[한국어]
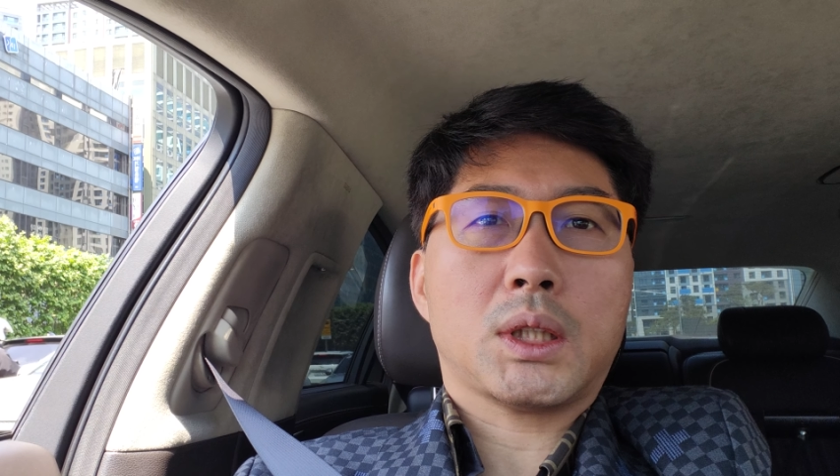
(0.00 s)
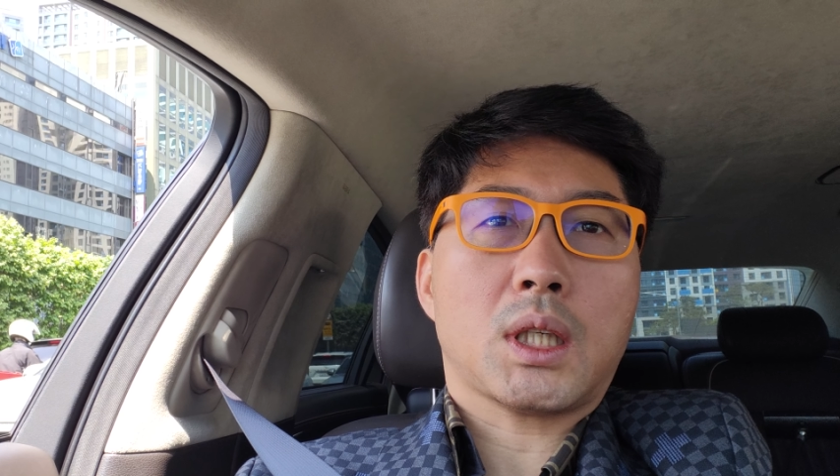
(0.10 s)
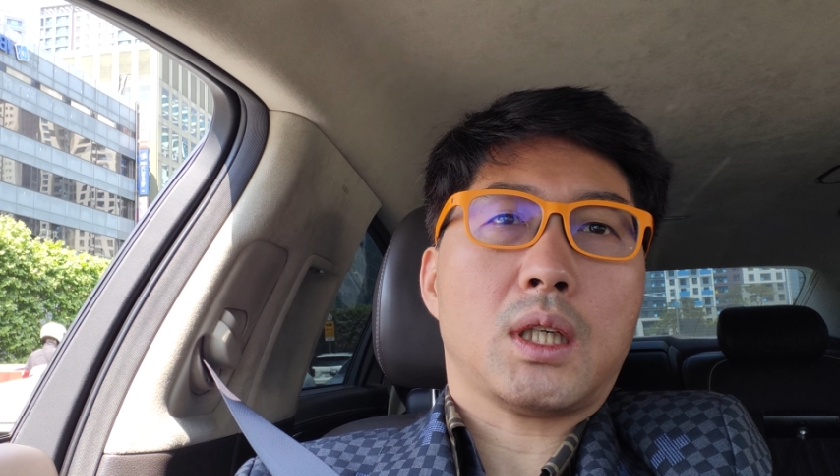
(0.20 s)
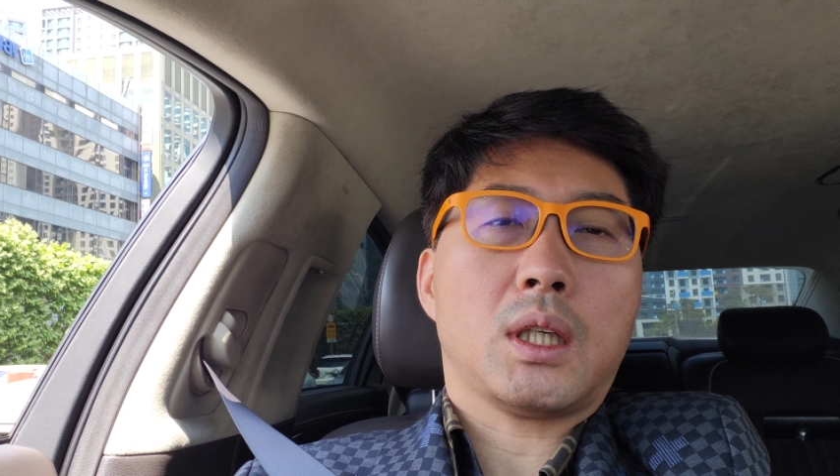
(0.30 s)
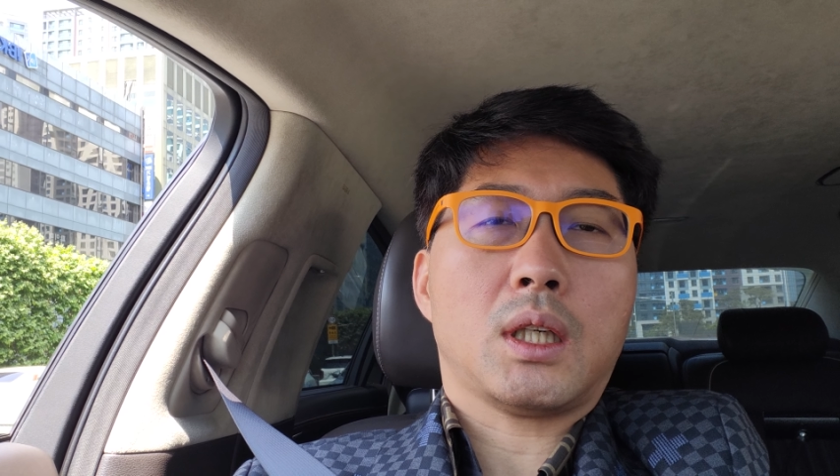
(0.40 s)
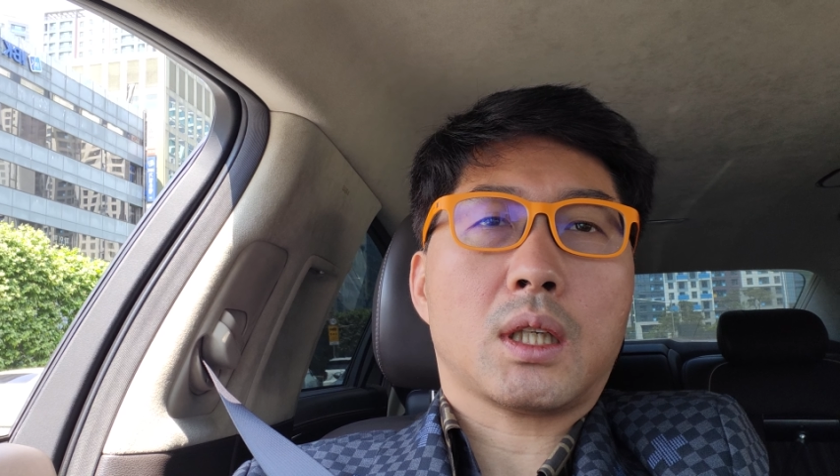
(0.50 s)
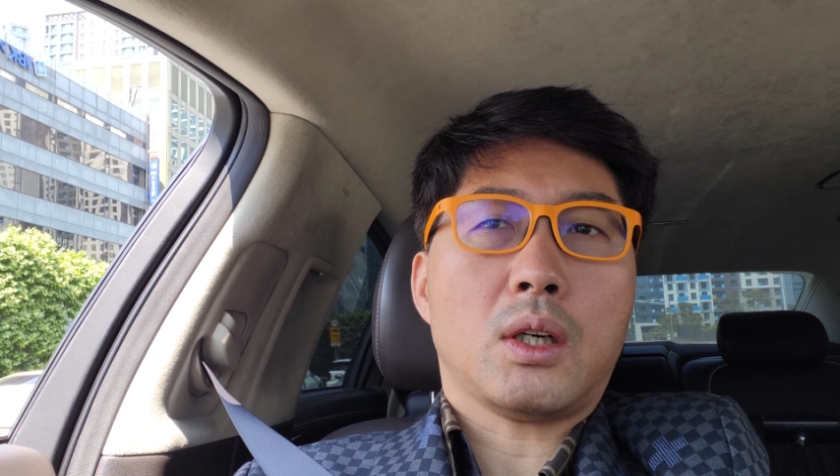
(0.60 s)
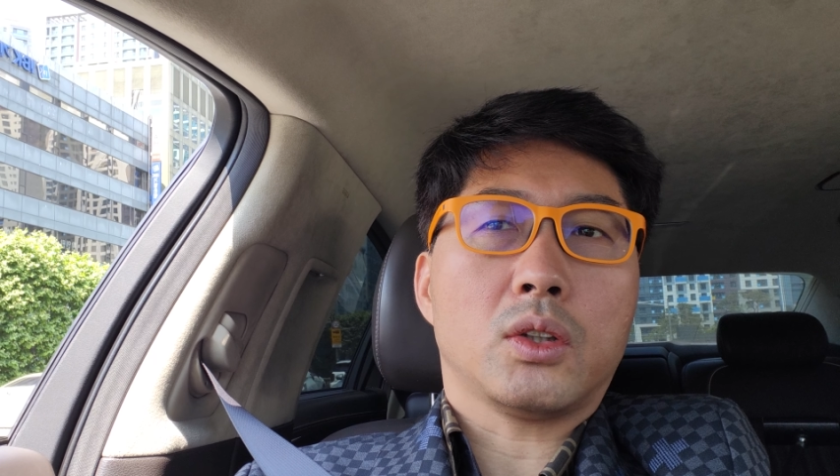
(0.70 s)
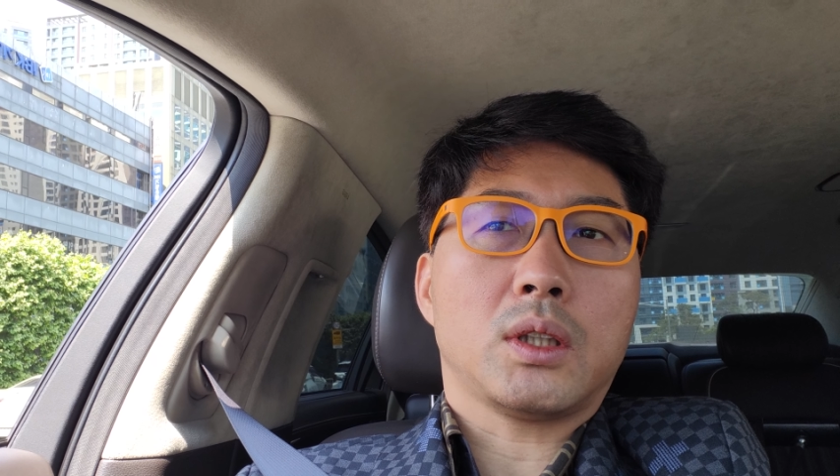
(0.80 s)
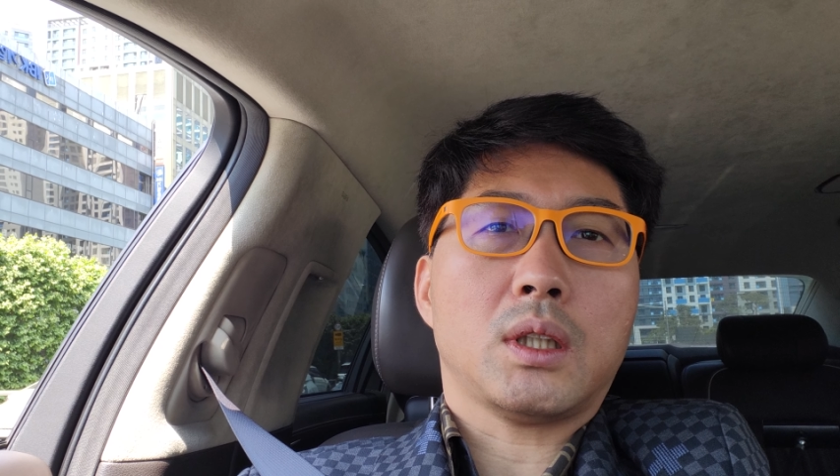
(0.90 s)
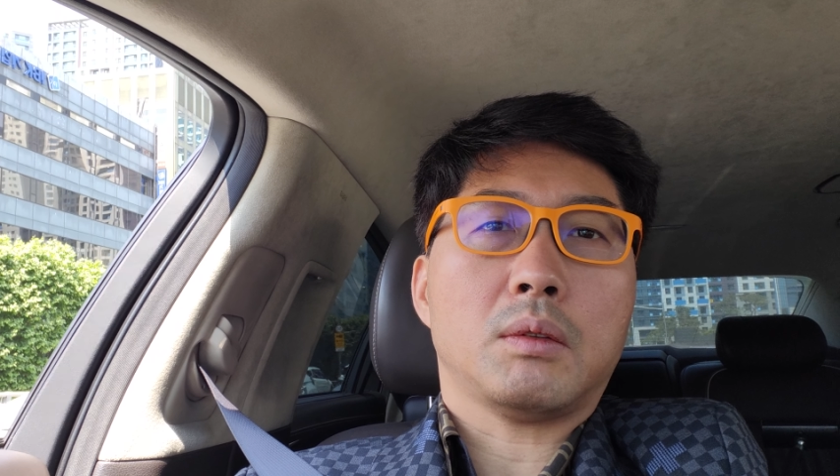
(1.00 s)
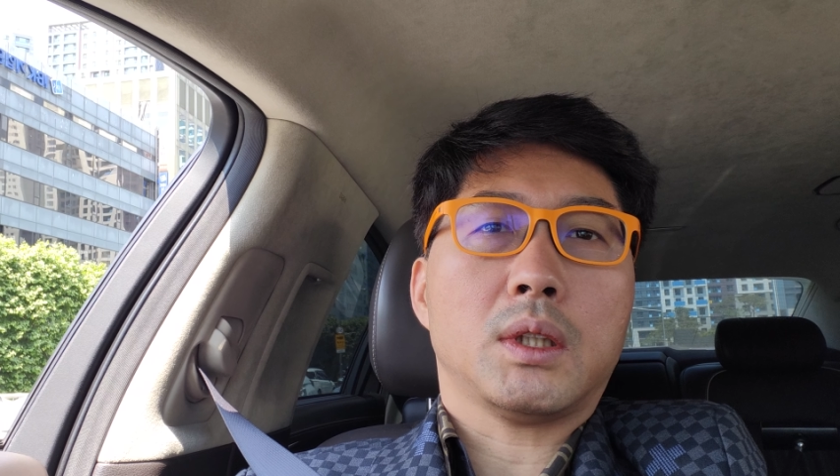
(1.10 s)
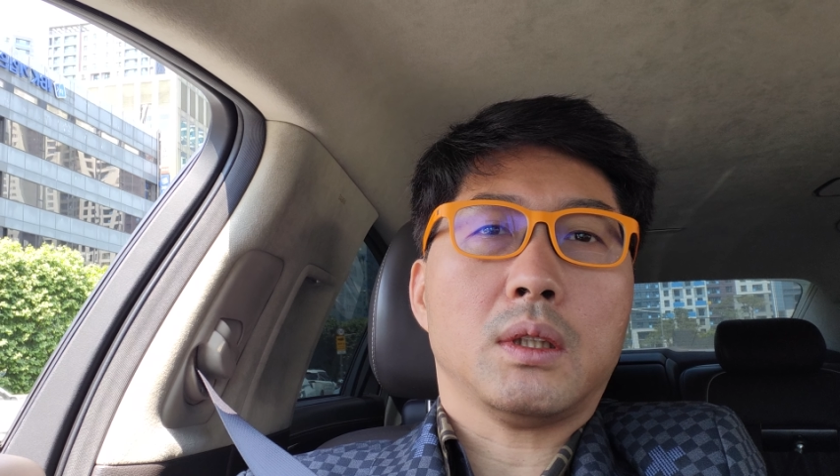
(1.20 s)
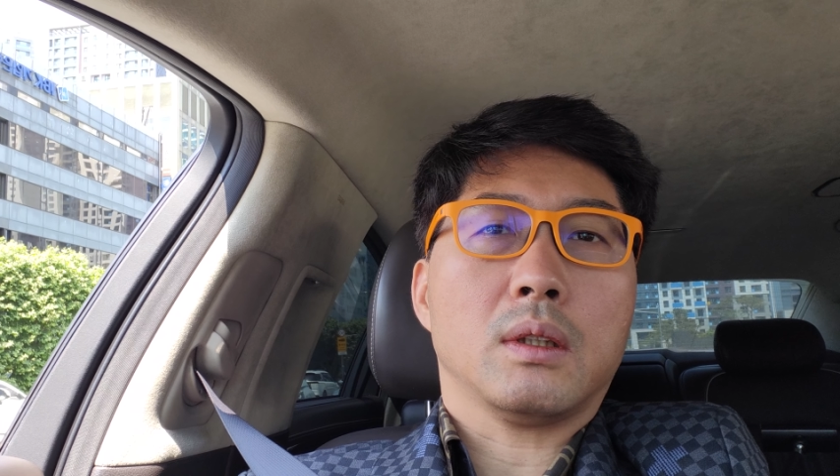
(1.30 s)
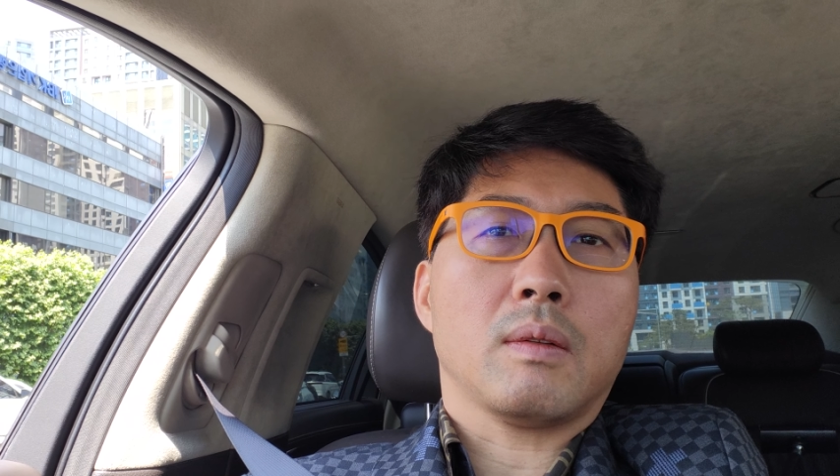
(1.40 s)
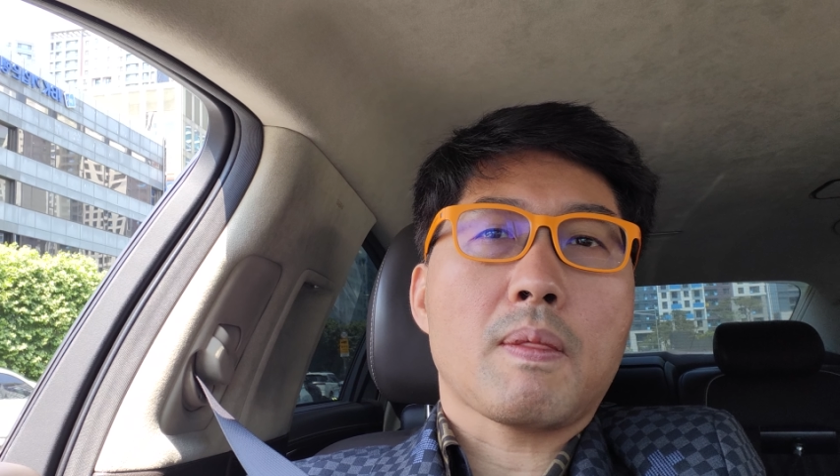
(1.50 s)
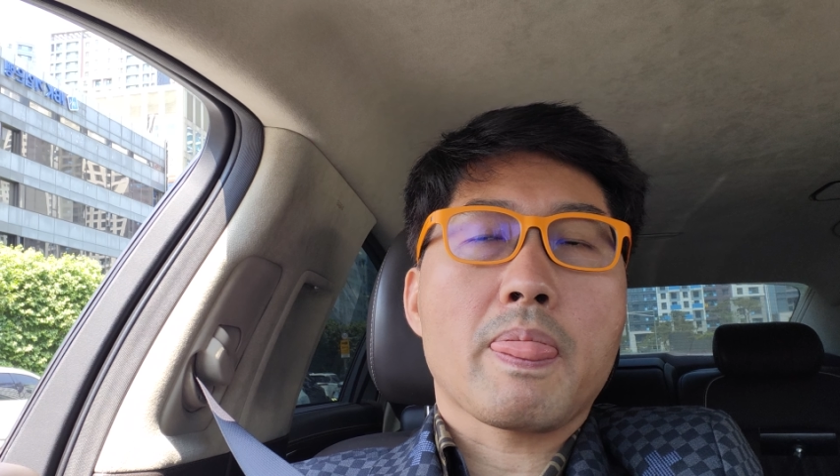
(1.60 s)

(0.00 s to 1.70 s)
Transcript: 회사가 어디냐면은